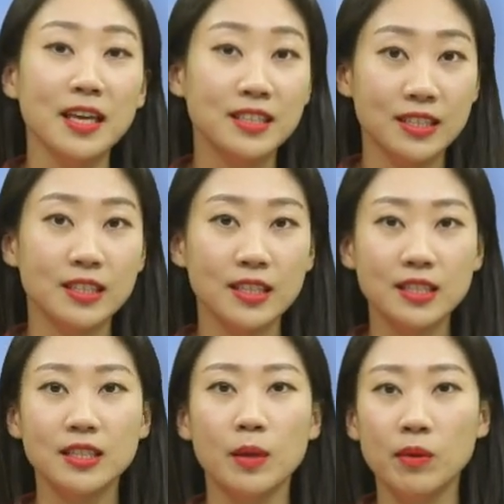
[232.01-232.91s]
택시
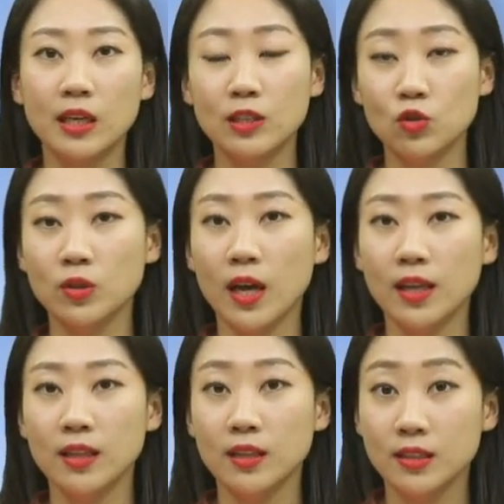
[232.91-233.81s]
시스템에
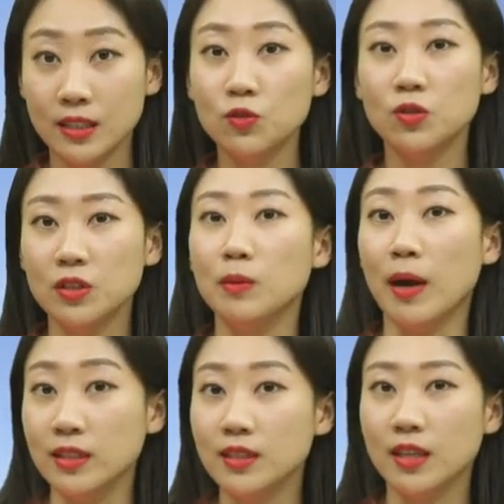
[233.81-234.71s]
익숙한 친구들이
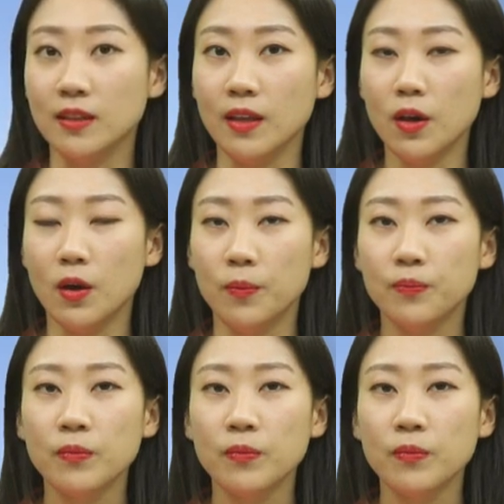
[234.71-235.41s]
많을 텐데요.